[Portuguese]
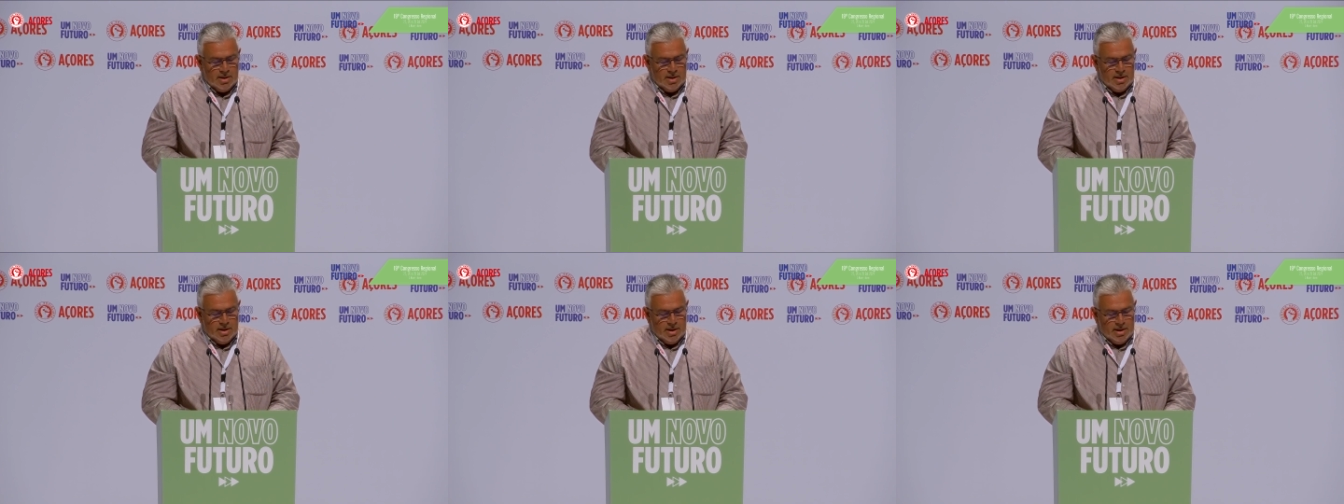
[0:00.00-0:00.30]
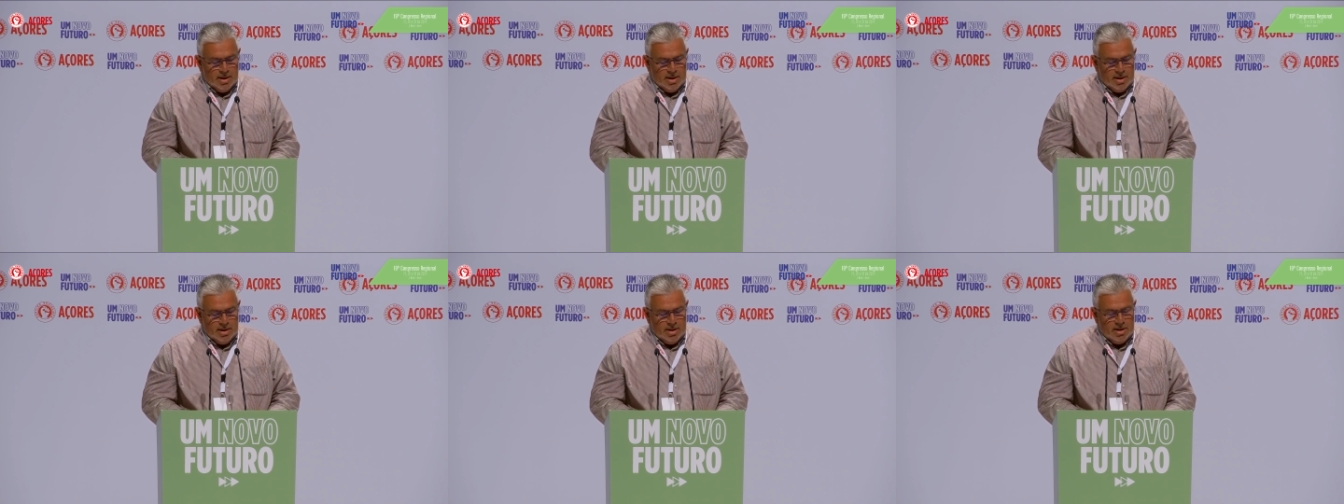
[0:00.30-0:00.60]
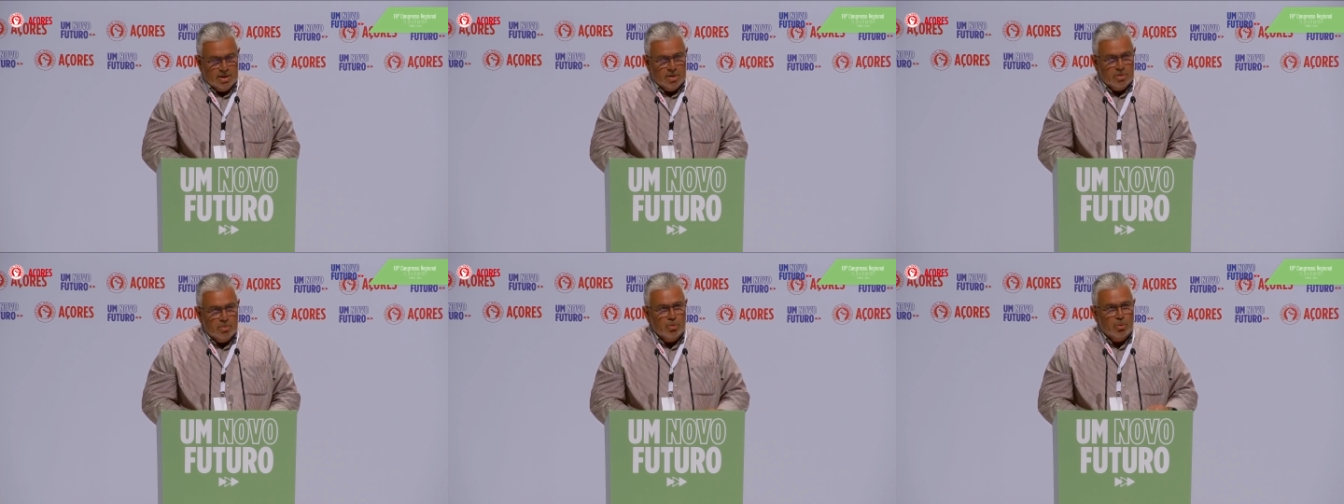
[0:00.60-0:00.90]
Eh,
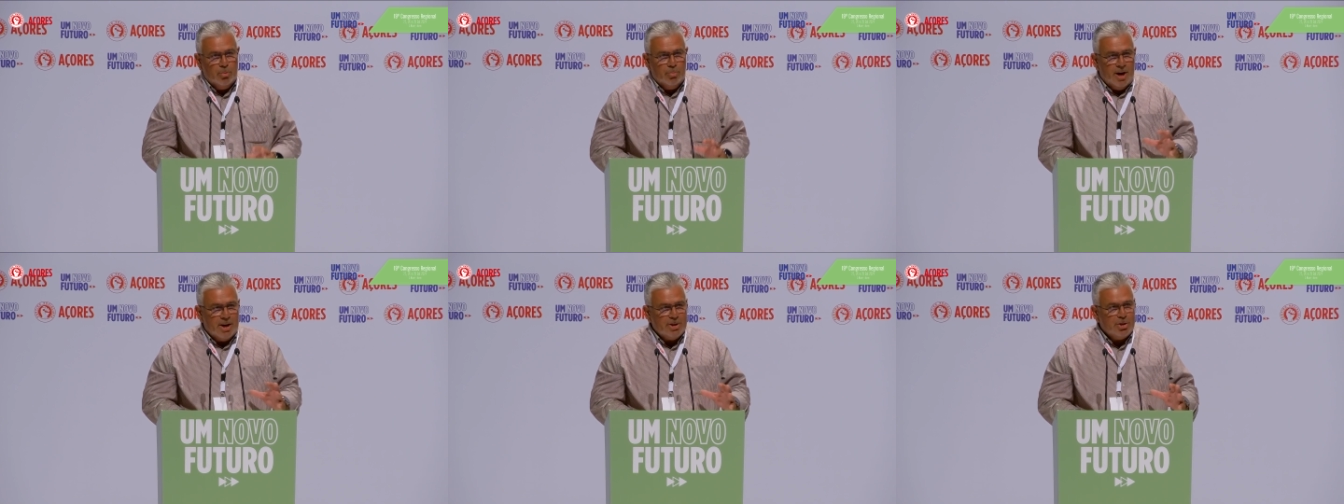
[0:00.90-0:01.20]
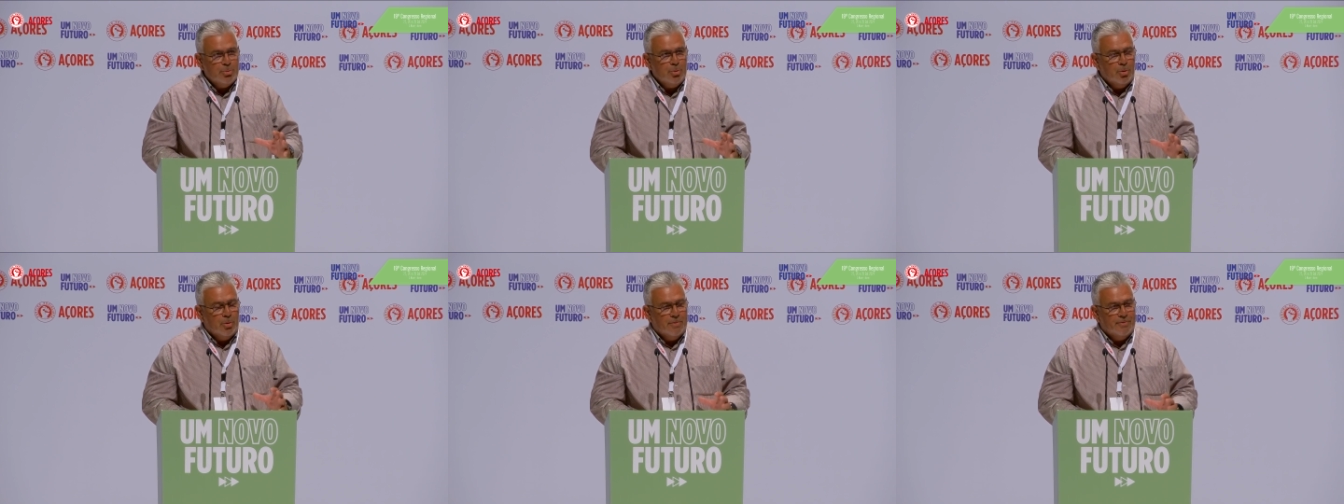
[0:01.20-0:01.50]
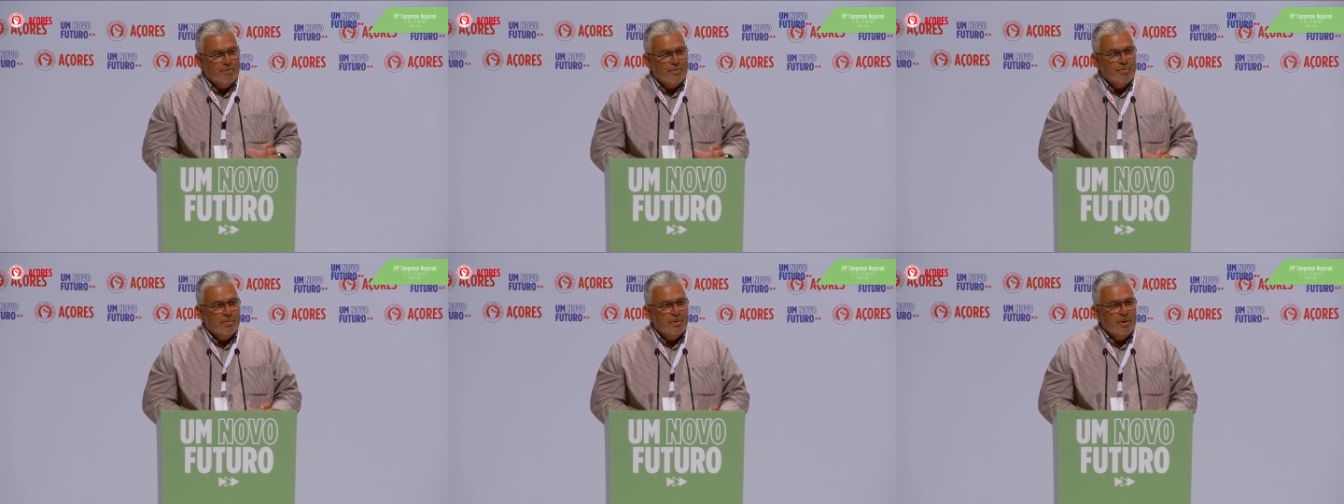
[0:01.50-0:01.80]
o mais
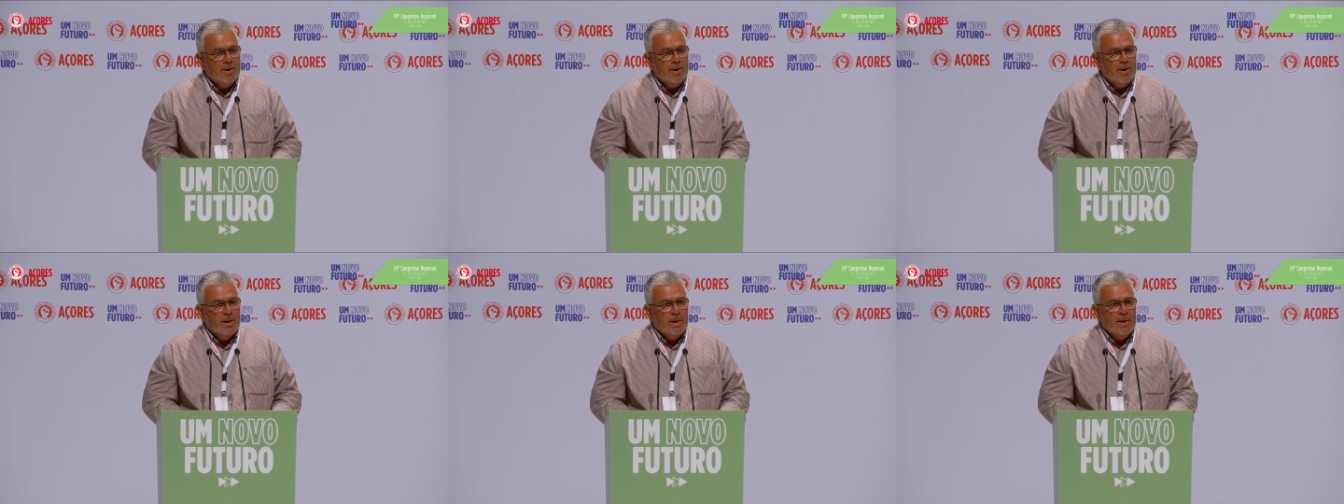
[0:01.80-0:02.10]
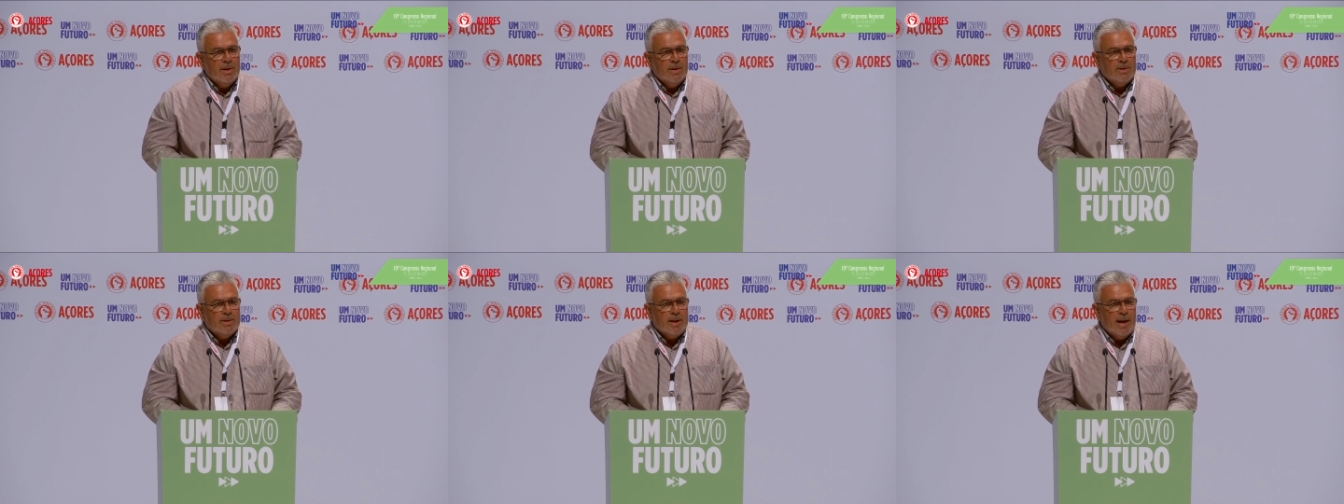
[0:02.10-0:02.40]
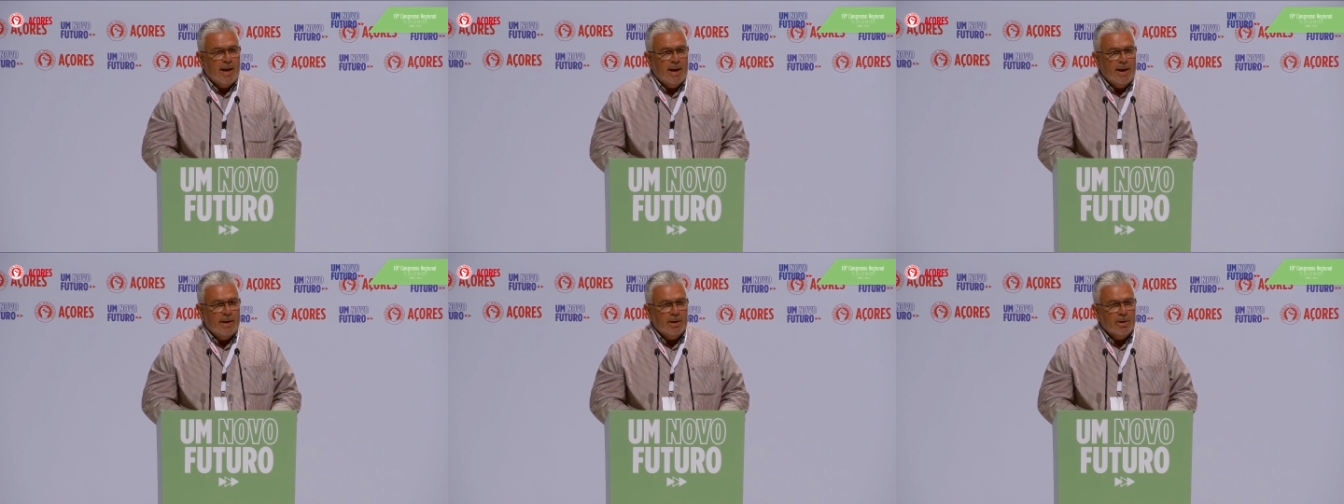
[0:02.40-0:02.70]
novo
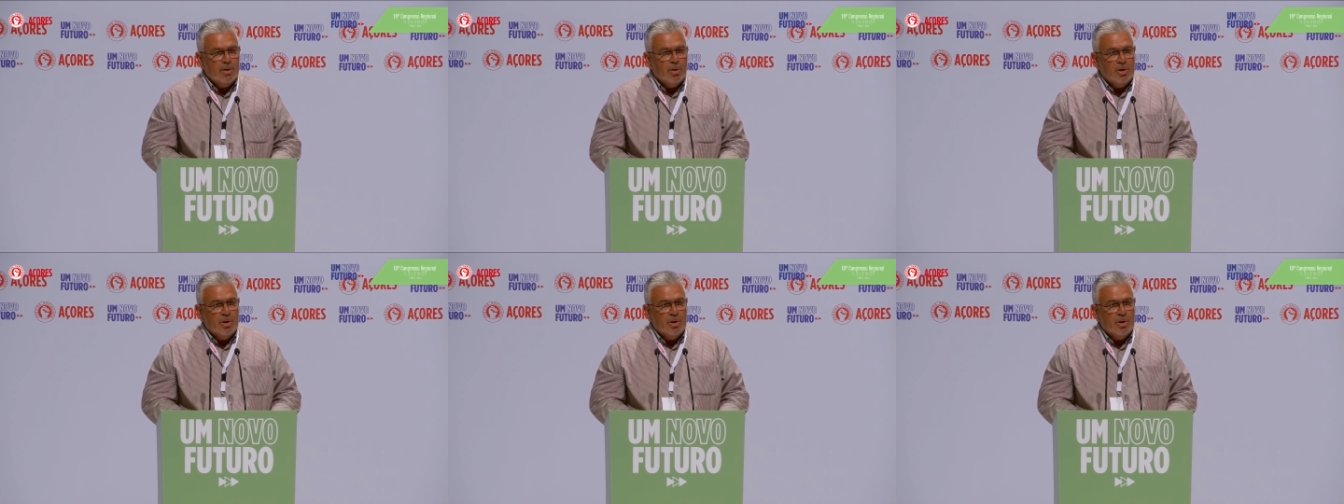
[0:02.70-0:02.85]
tem